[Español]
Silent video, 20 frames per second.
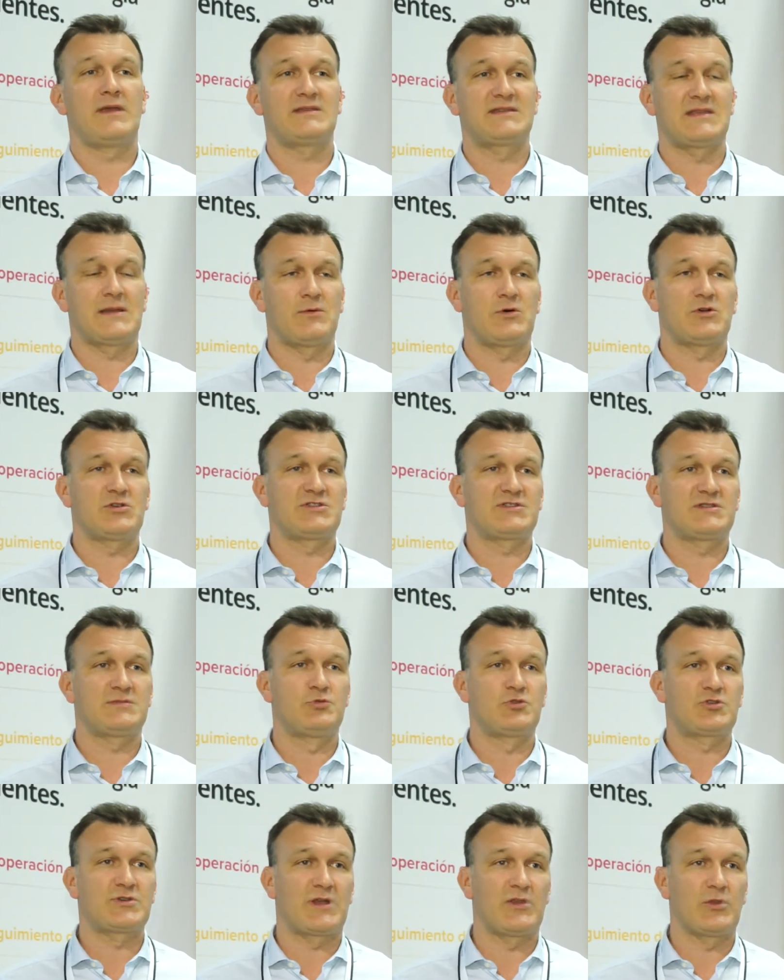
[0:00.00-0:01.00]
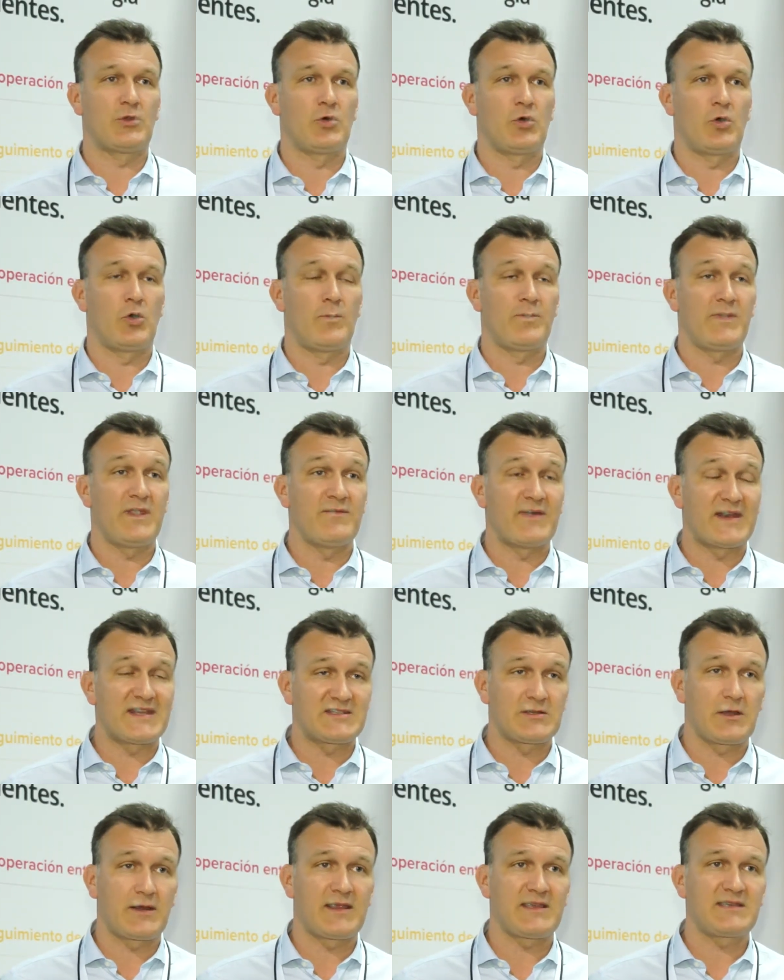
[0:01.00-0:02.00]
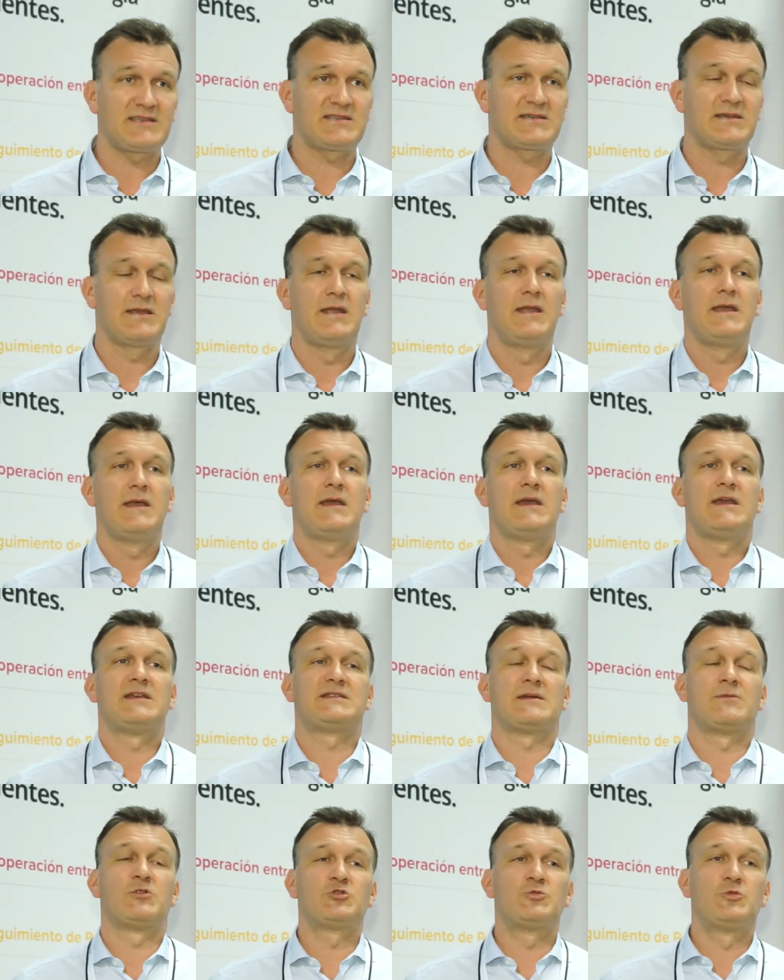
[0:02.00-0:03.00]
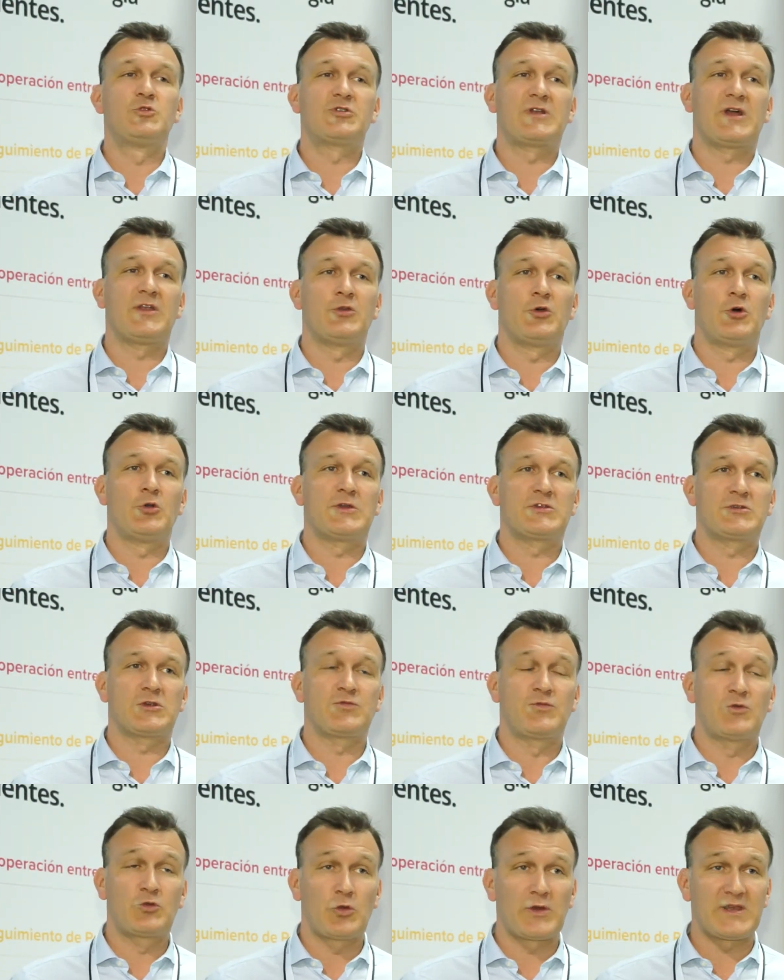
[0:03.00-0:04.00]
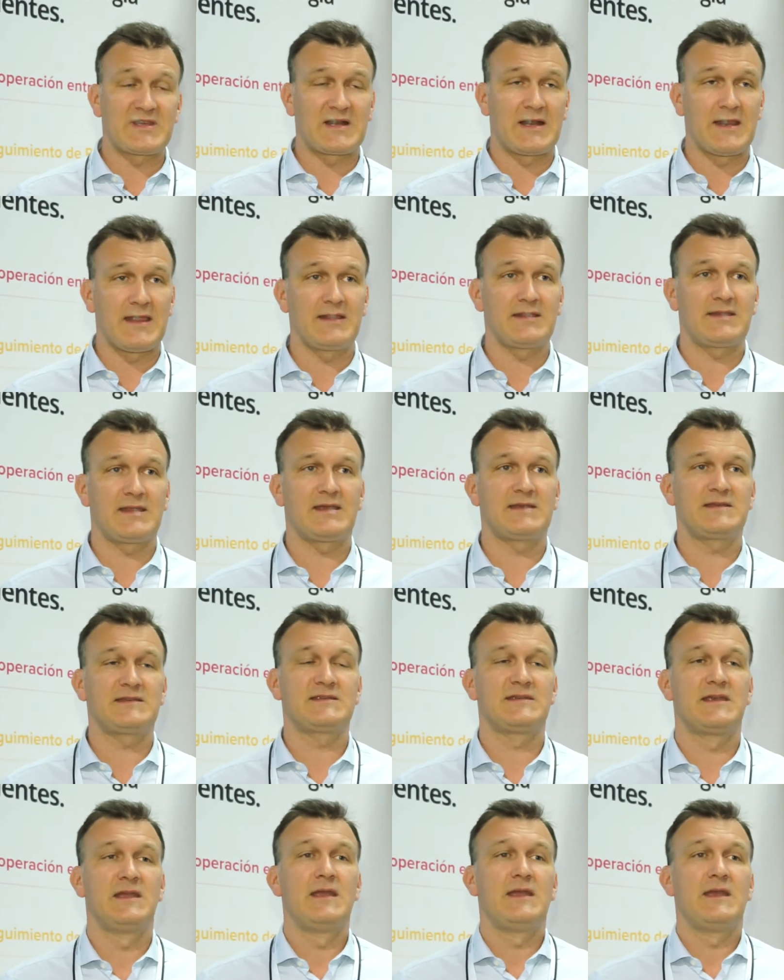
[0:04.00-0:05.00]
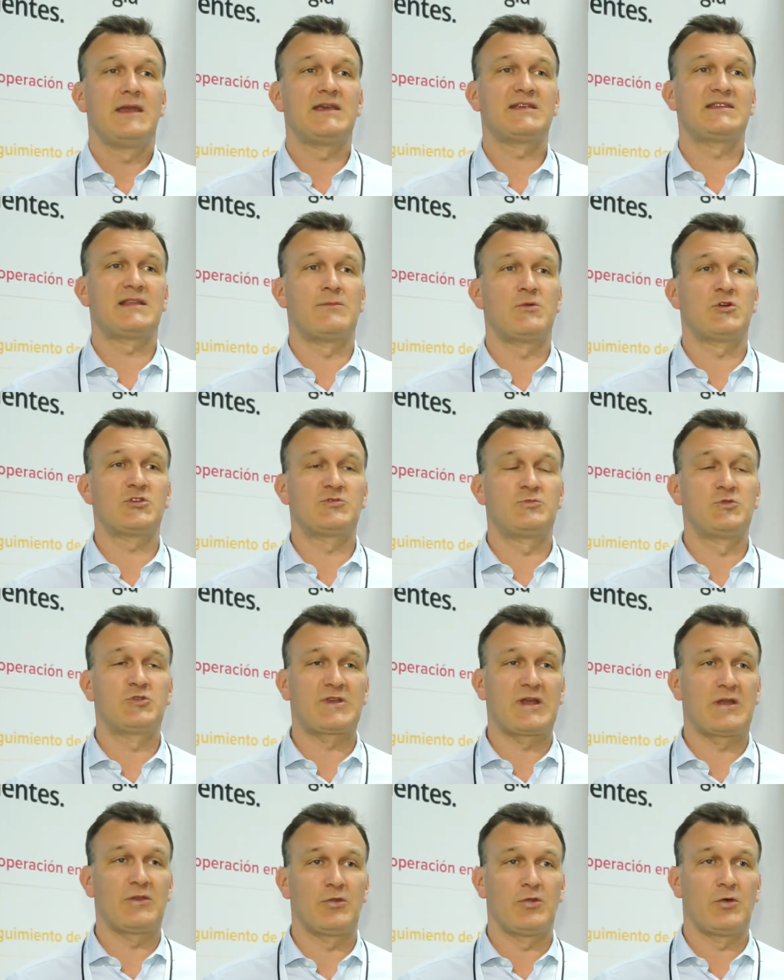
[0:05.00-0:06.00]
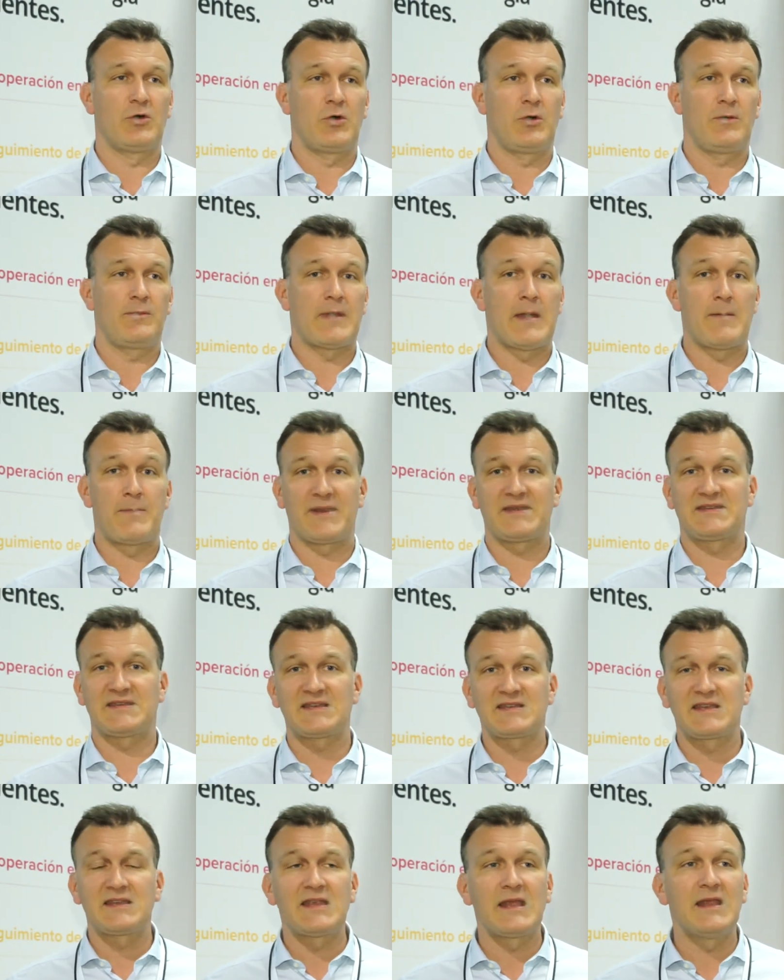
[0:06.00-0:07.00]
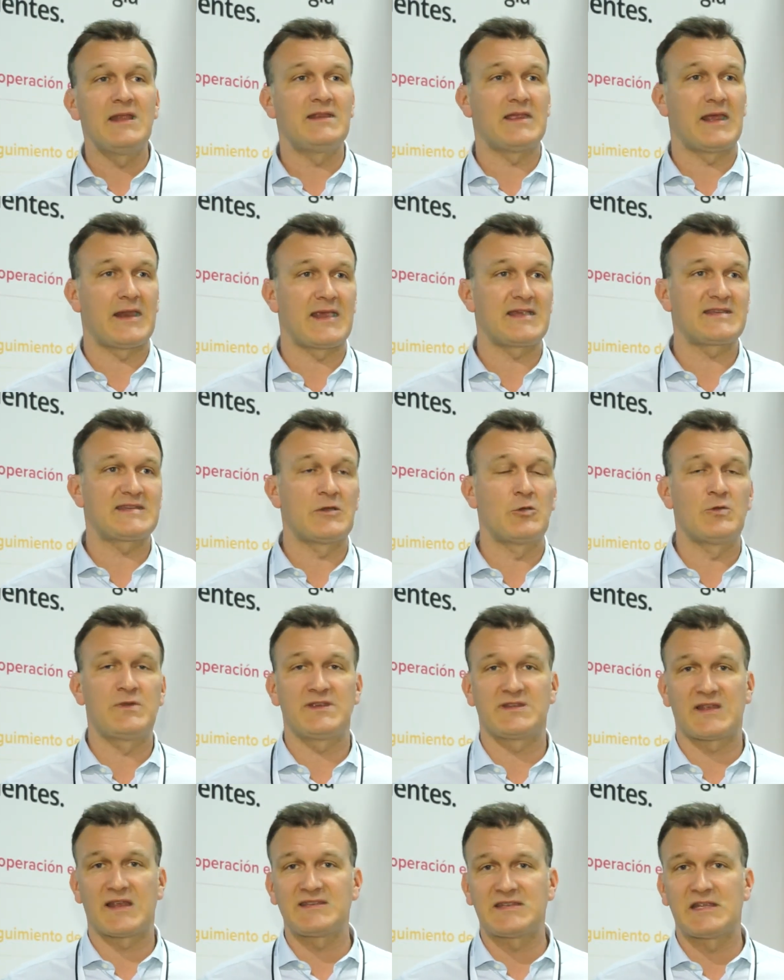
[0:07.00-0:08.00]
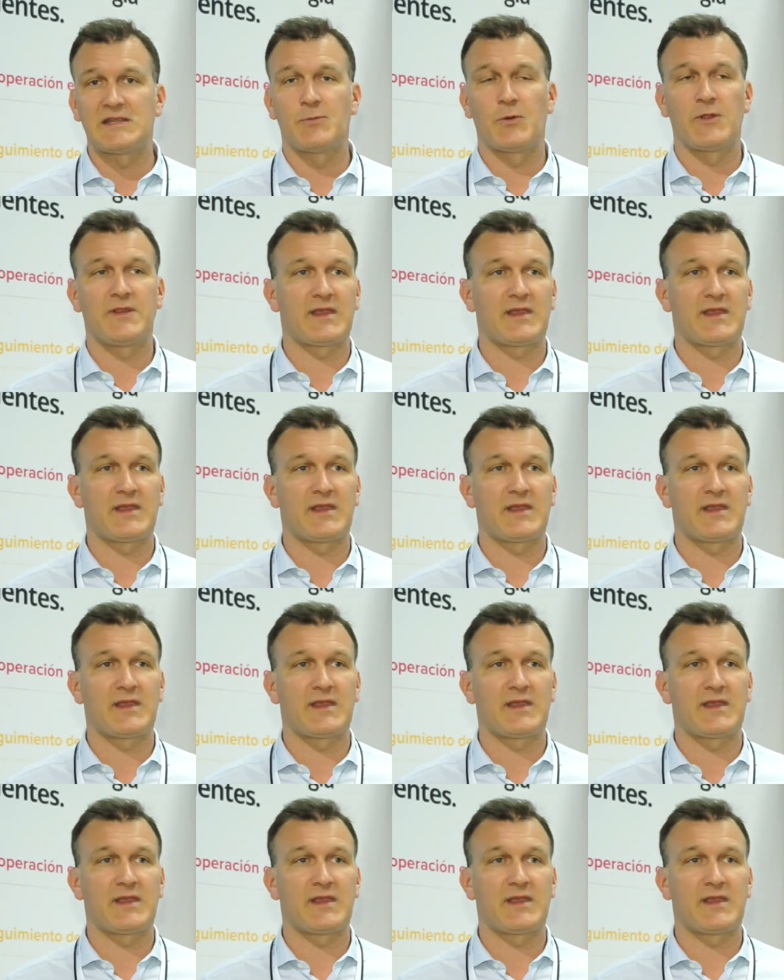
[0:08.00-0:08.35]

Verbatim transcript: estamos buscando inversores, estamos buscando nuestros futuros clientes, estamos buscando empresas que tienen interés en utilizar este tipo de